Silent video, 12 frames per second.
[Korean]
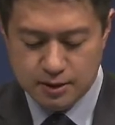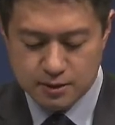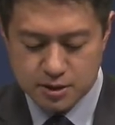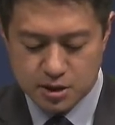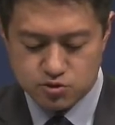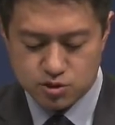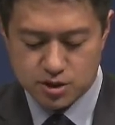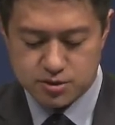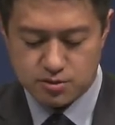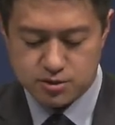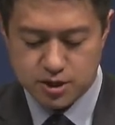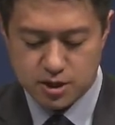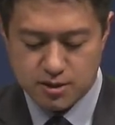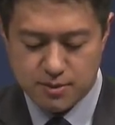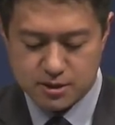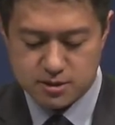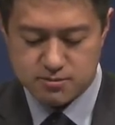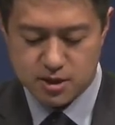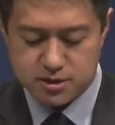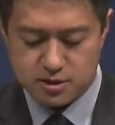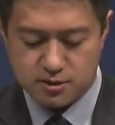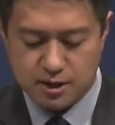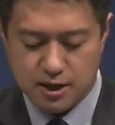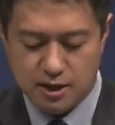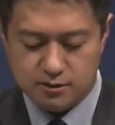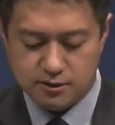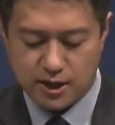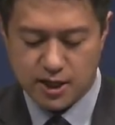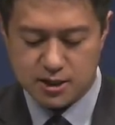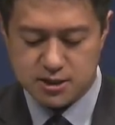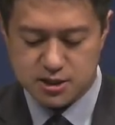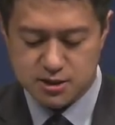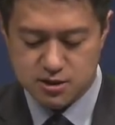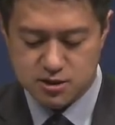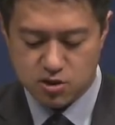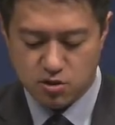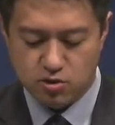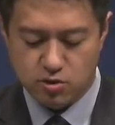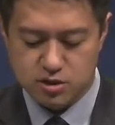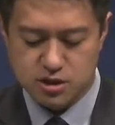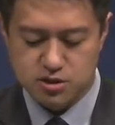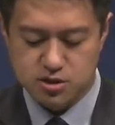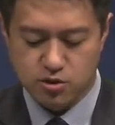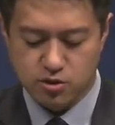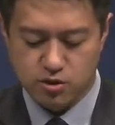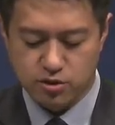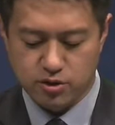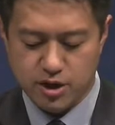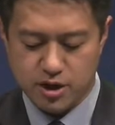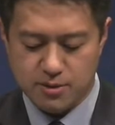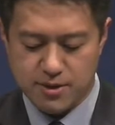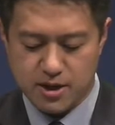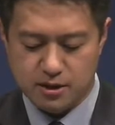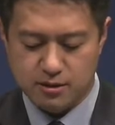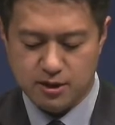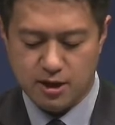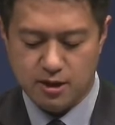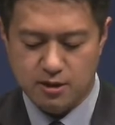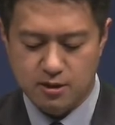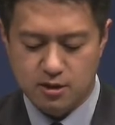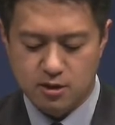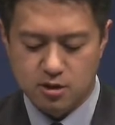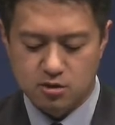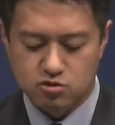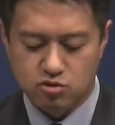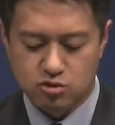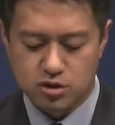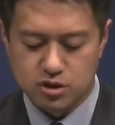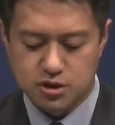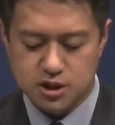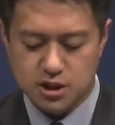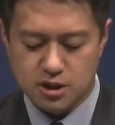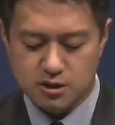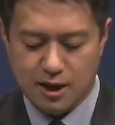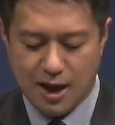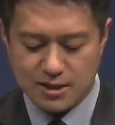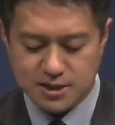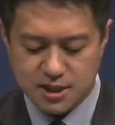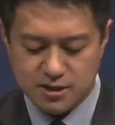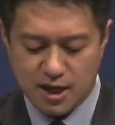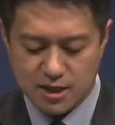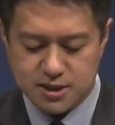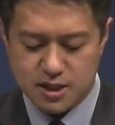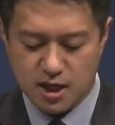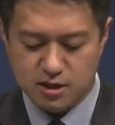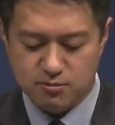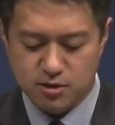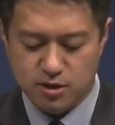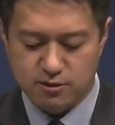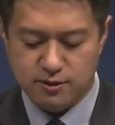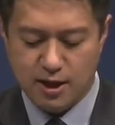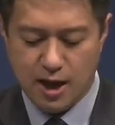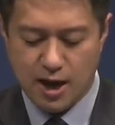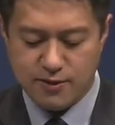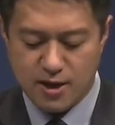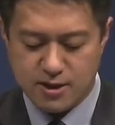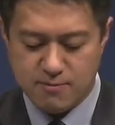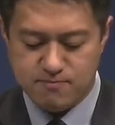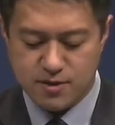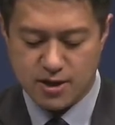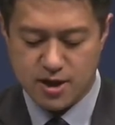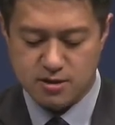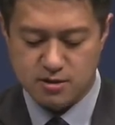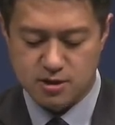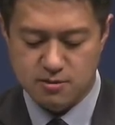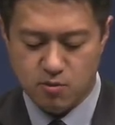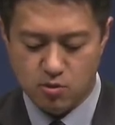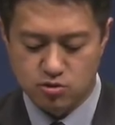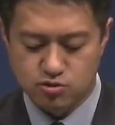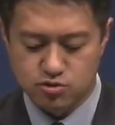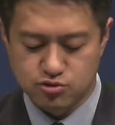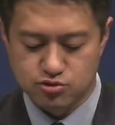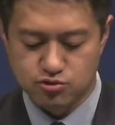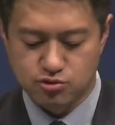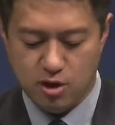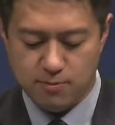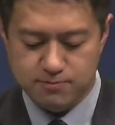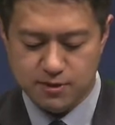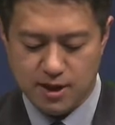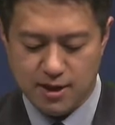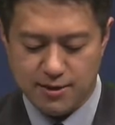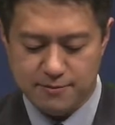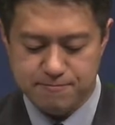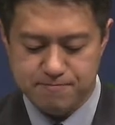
예수께서 그에게 말씀하셨다. 내가 진정으로 진정으로 너에게 말한다. 누구든지 다시 나지 않으면 하나님 나라를 볼 수 없다.